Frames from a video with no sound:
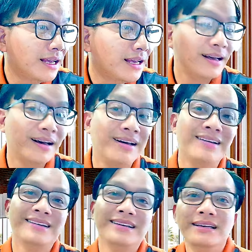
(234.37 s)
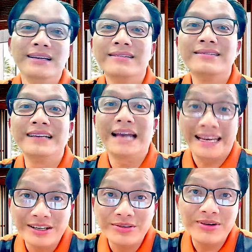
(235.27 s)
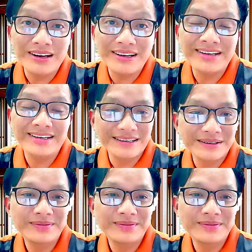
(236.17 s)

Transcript: à, người anh đúng không ạ à,